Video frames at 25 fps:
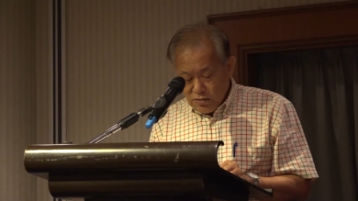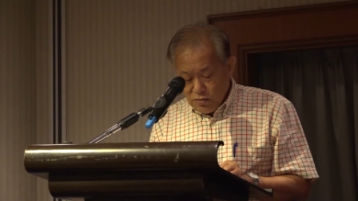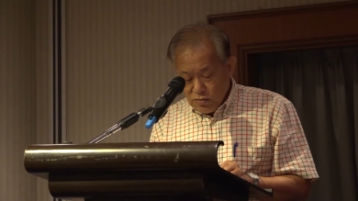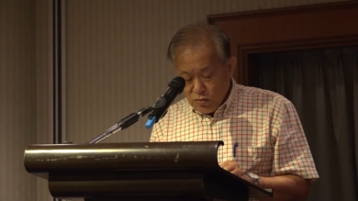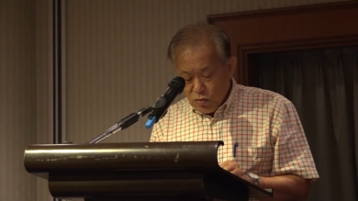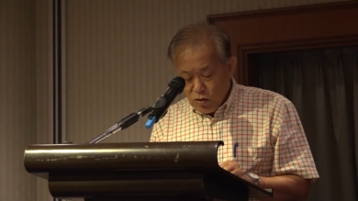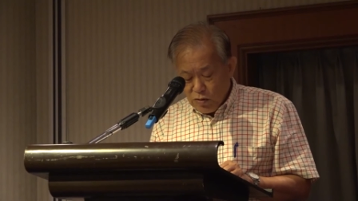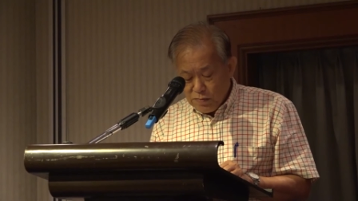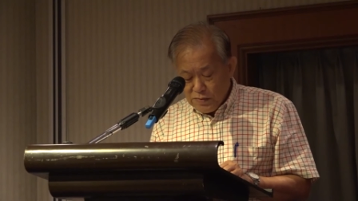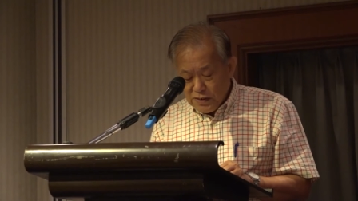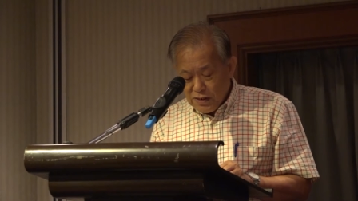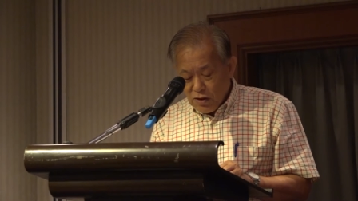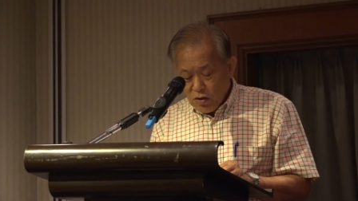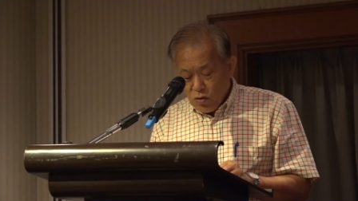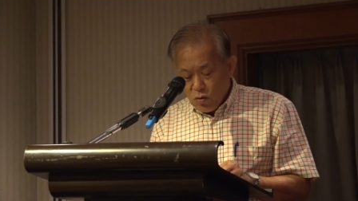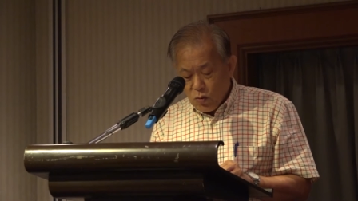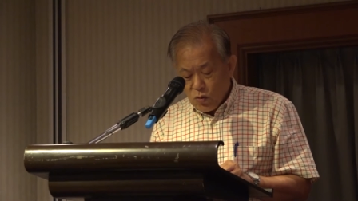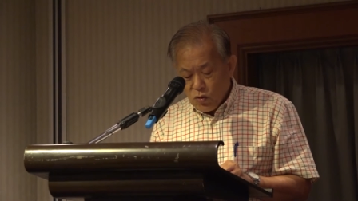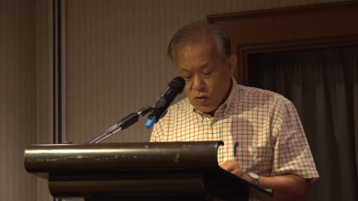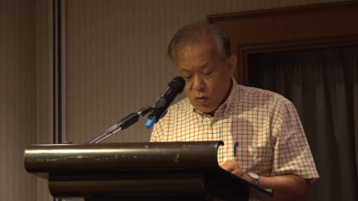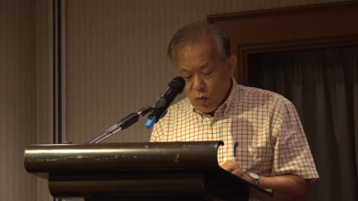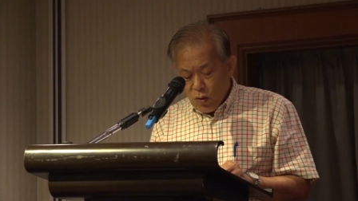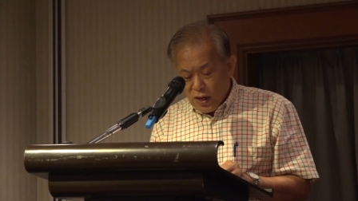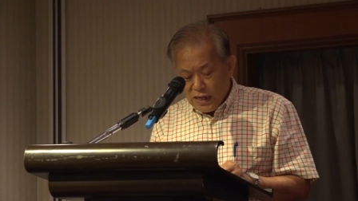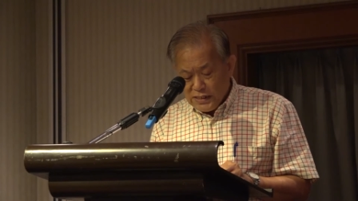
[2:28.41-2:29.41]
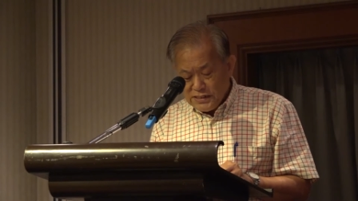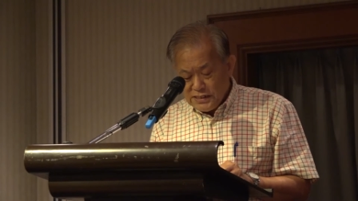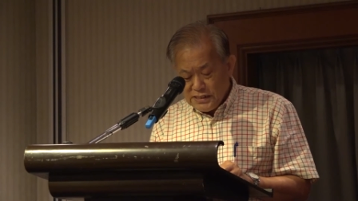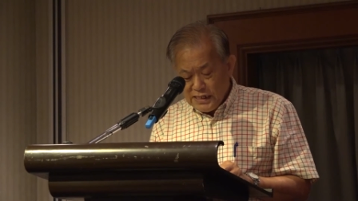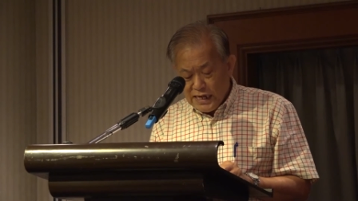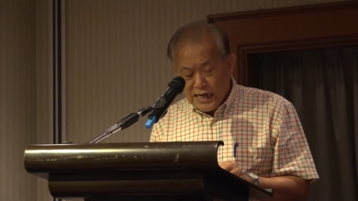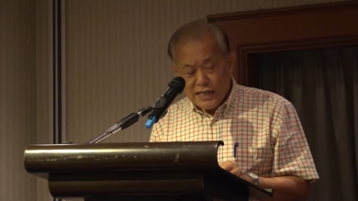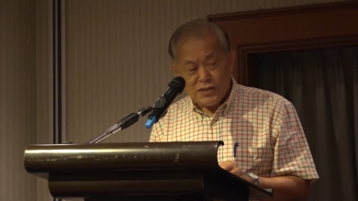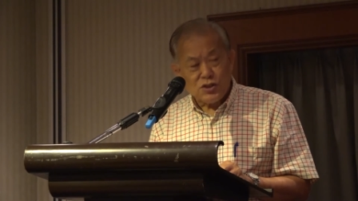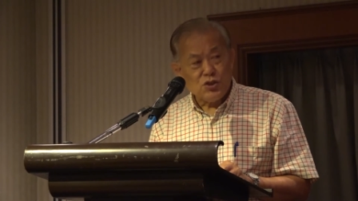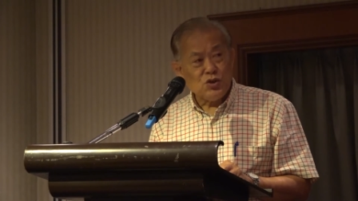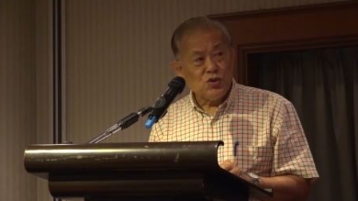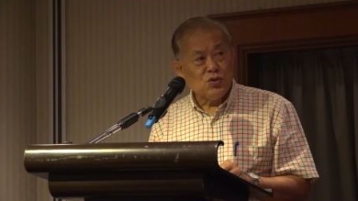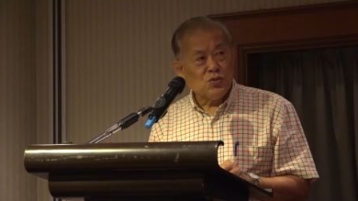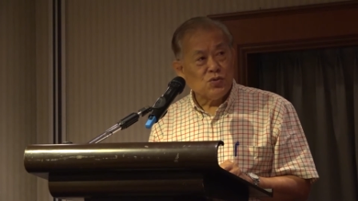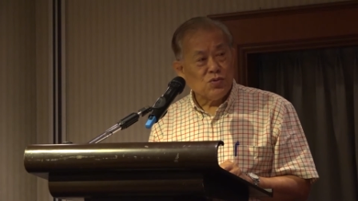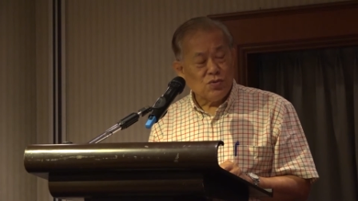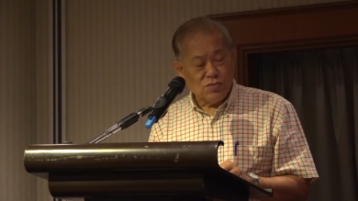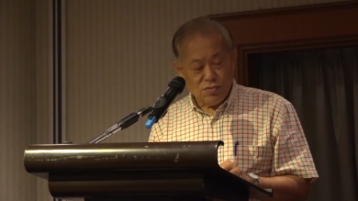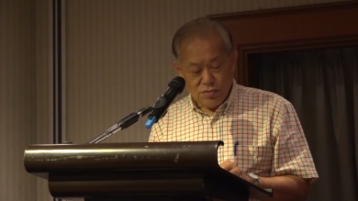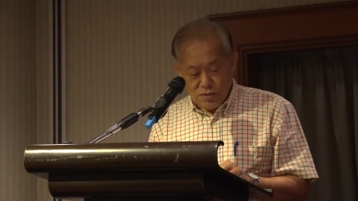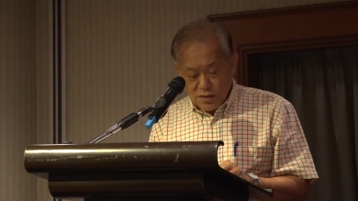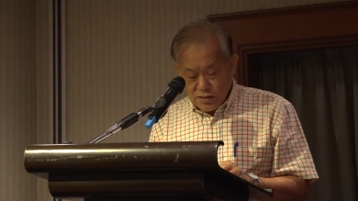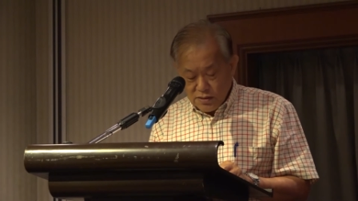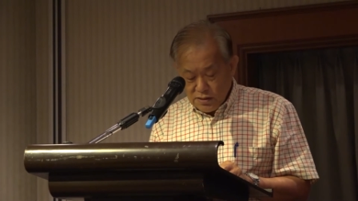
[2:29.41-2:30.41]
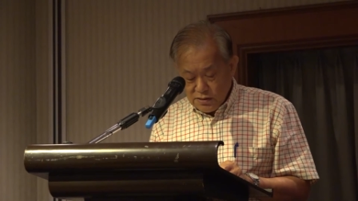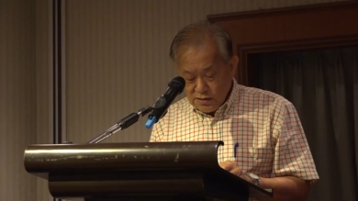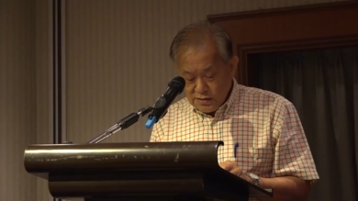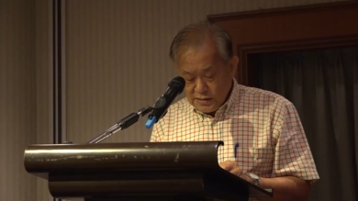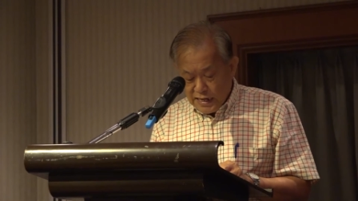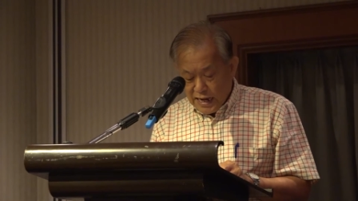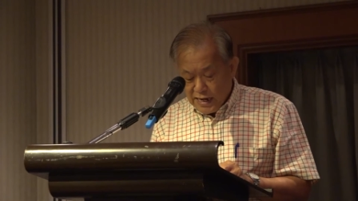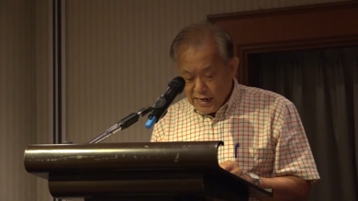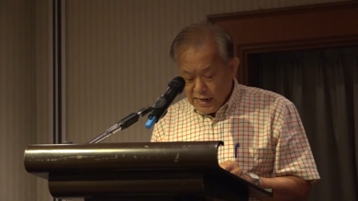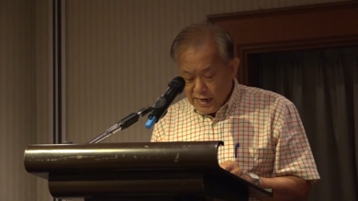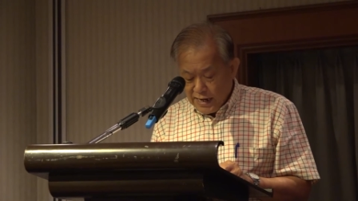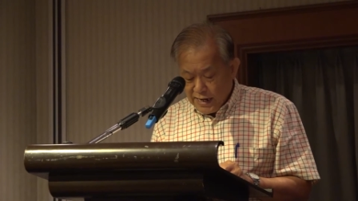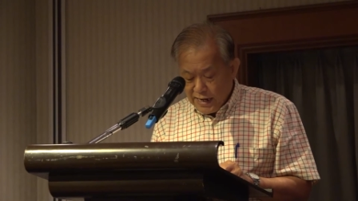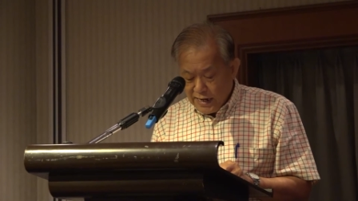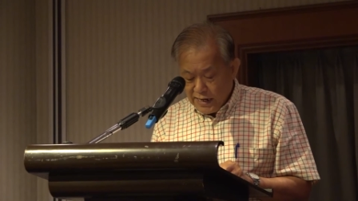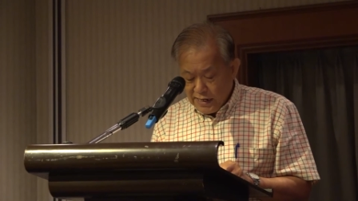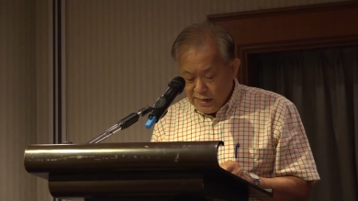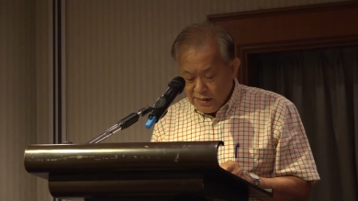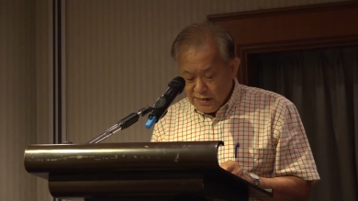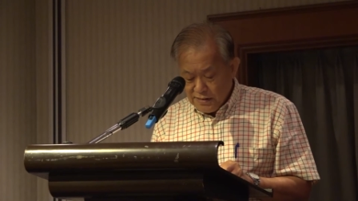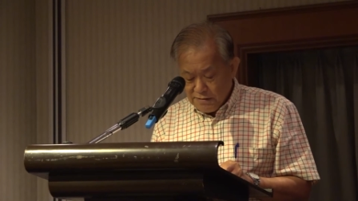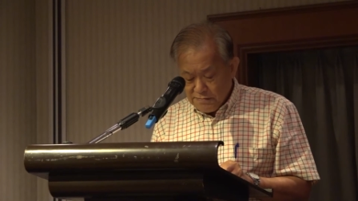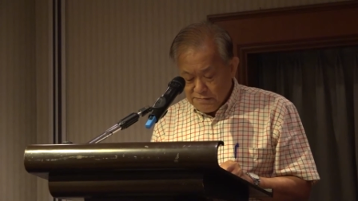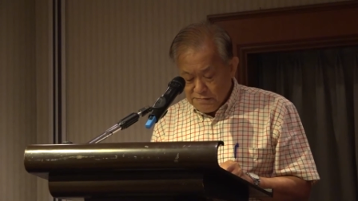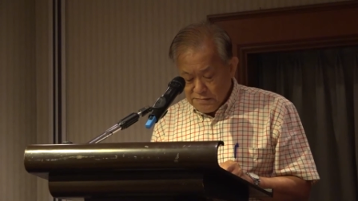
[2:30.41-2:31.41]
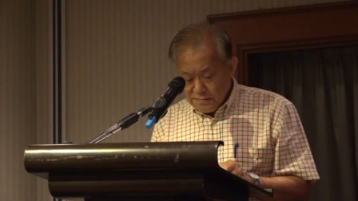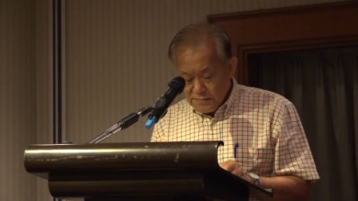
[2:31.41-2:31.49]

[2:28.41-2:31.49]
我们的画家就。打开了，